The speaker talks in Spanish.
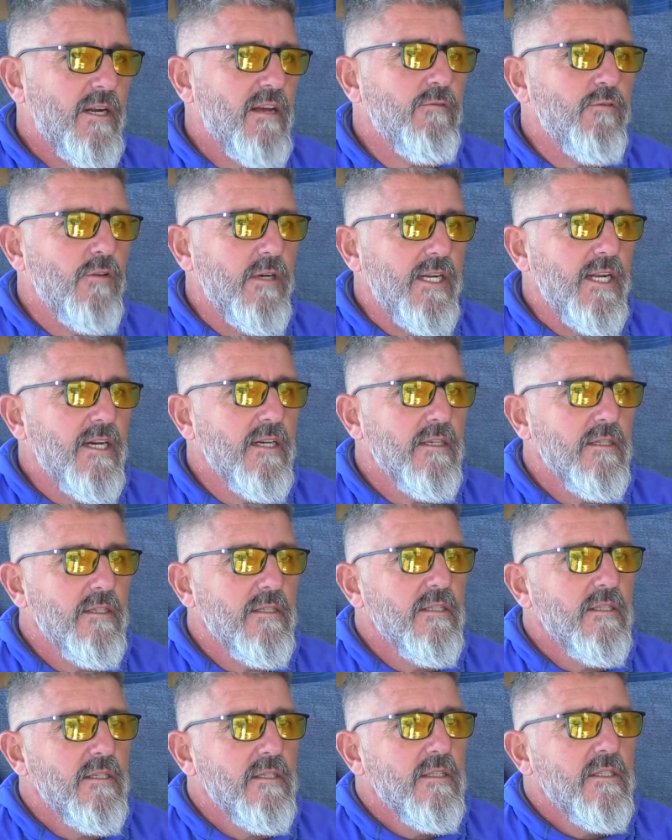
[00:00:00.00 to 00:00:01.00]
para afuera.
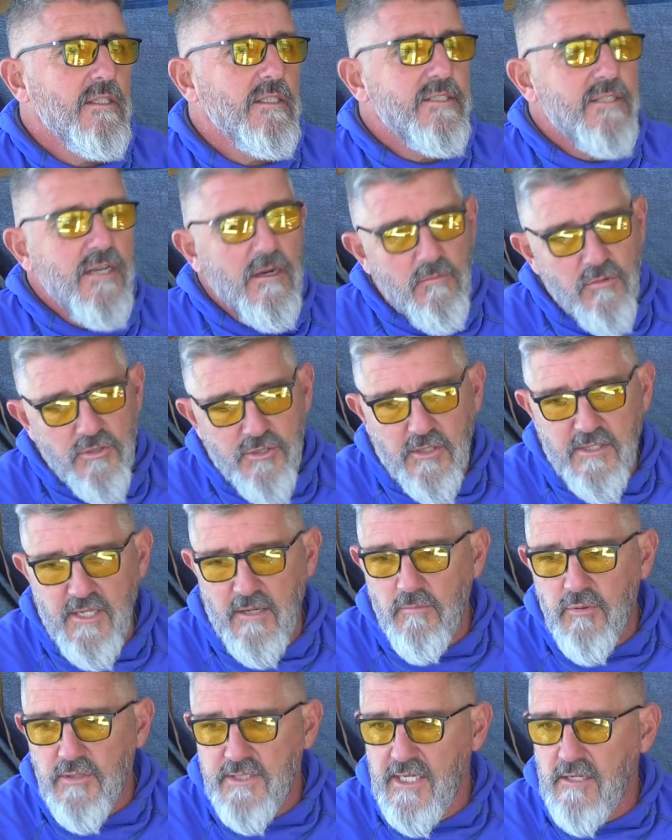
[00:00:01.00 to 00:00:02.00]
Lleva mucho
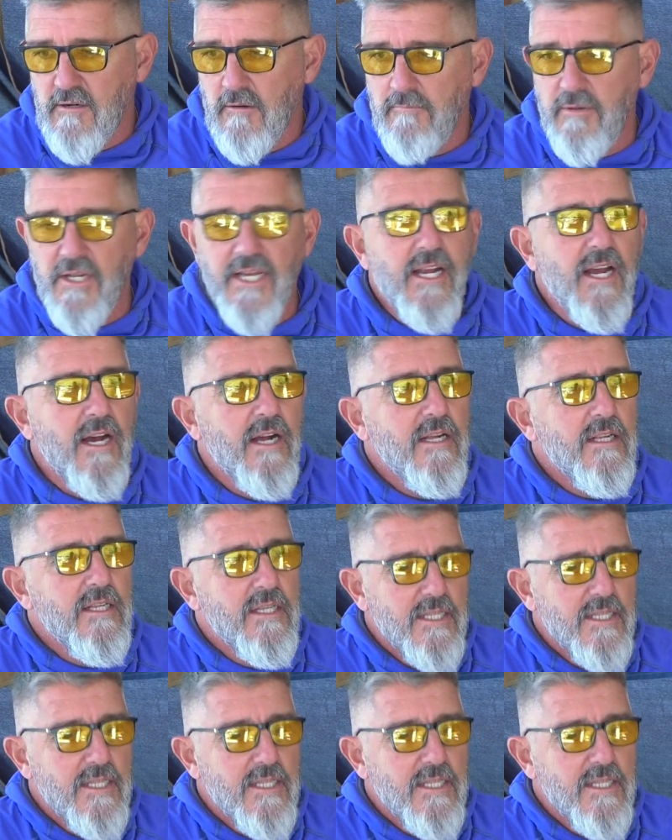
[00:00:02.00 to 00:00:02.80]
tiempo y se complica.